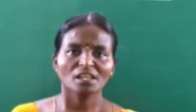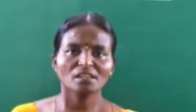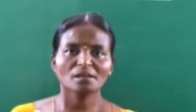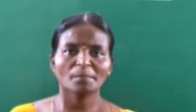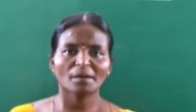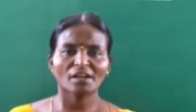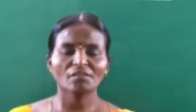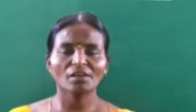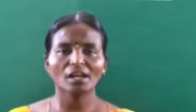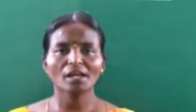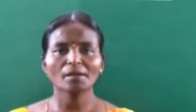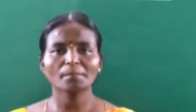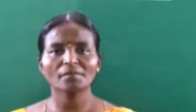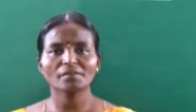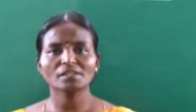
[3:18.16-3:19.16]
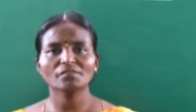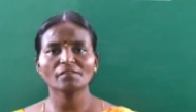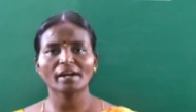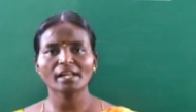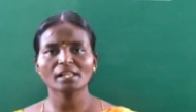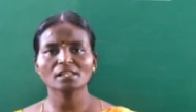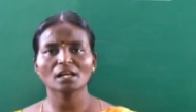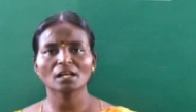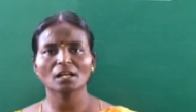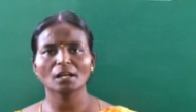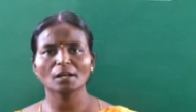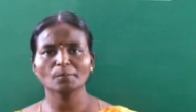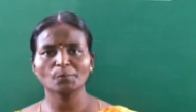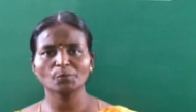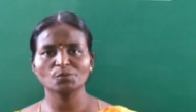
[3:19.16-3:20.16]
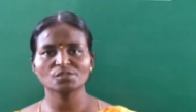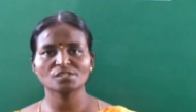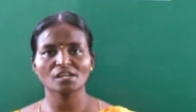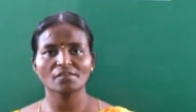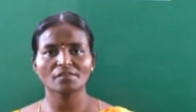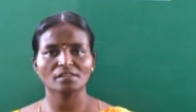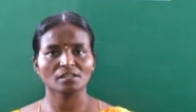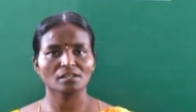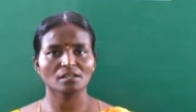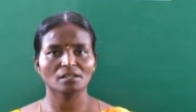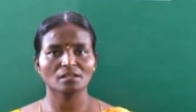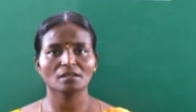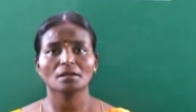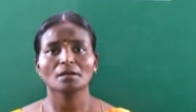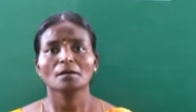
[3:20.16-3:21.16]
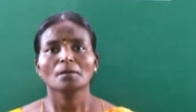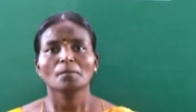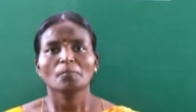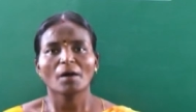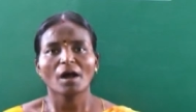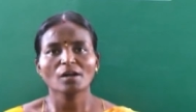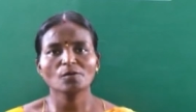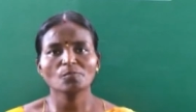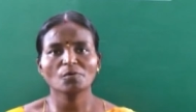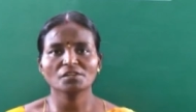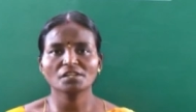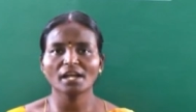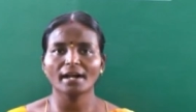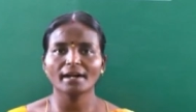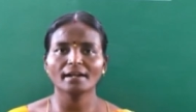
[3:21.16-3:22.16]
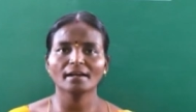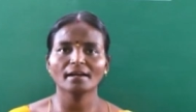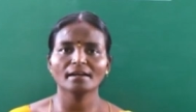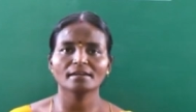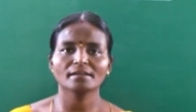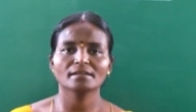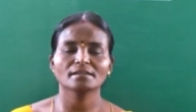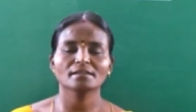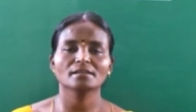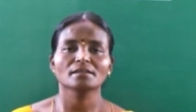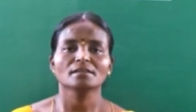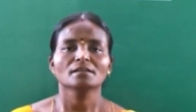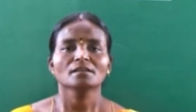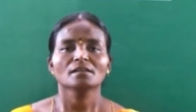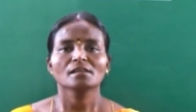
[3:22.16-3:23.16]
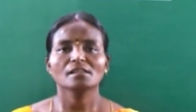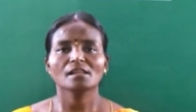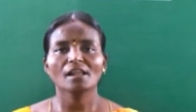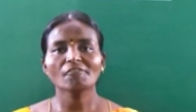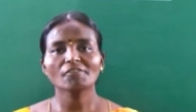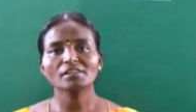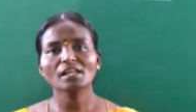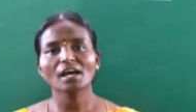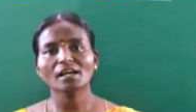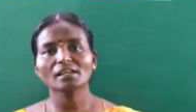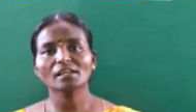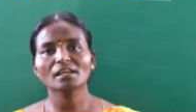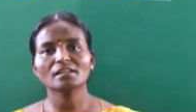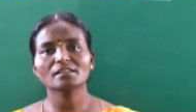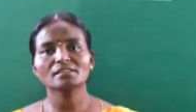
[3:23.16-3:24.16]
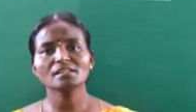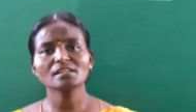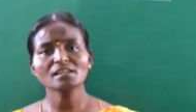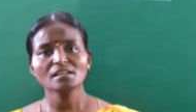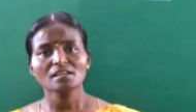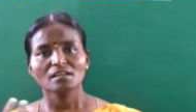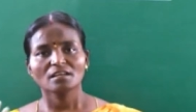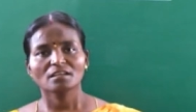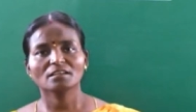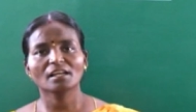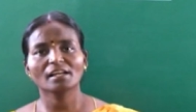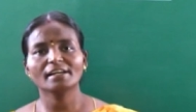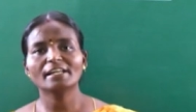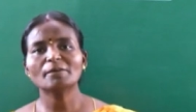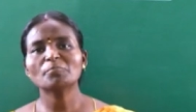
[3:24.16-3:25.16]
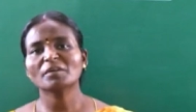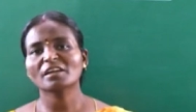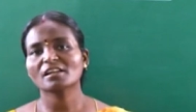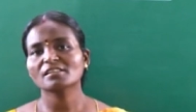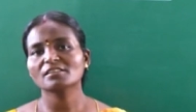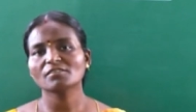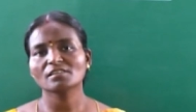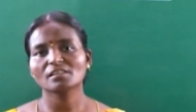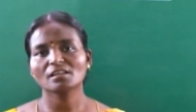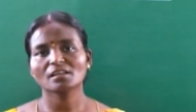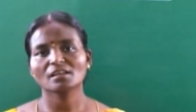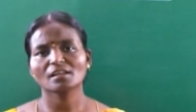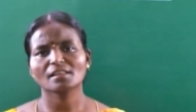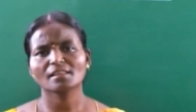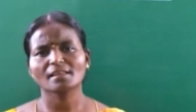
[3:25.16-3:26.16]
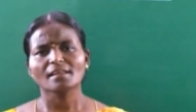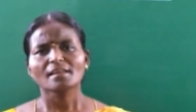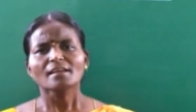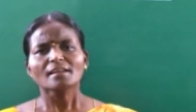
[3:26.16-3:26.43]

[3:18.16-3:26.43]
இந்த பறவையெல்லாம் இப்போ வந்து வேடந்தாங்கல்ல புதுசாக வந்திருக்கு பார்க்கும்போதே அழகாக இருக்குது இதெல்லாம் வந்து அங்கேருந்து இங்கே இடம்பெயர்ந்து வந்திருக்கிறது